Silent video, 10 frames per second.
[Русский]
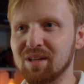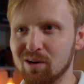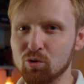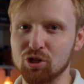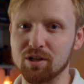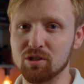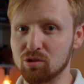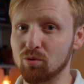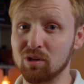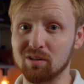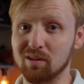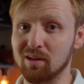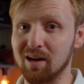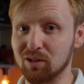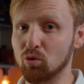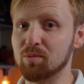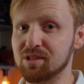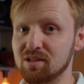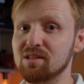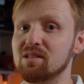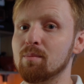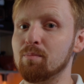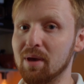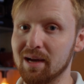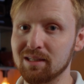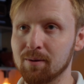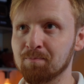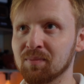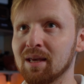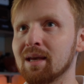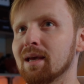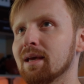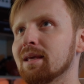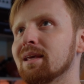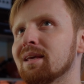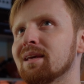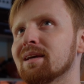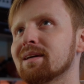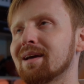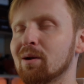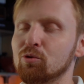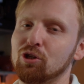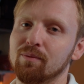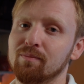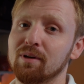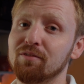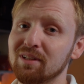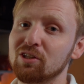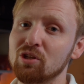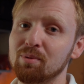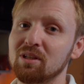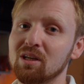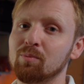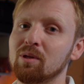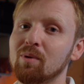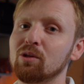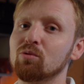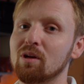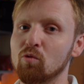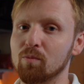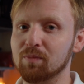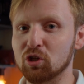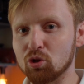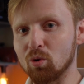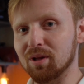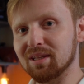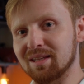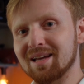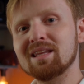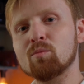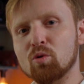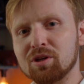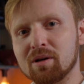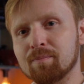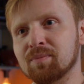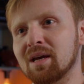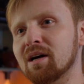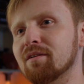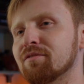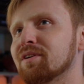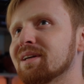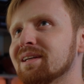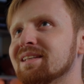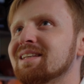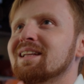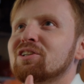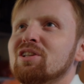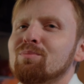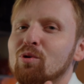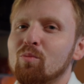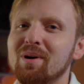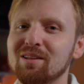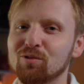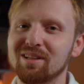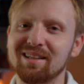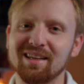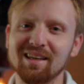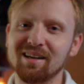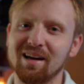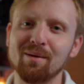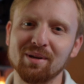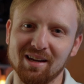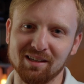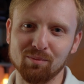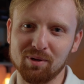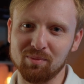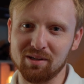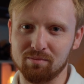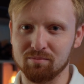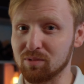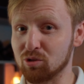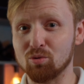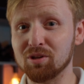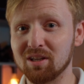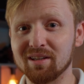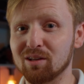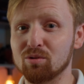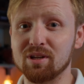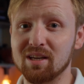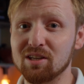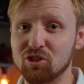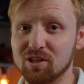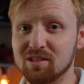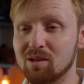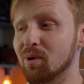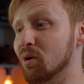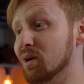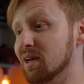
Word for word: дороже стоит Атомас Ниндзя 5, и, короче, вы должны прийти к пониманию того, что данный моник вы не должны покупать вот для таких камер, как, например, Соньки, на которой я сейчас снимаю.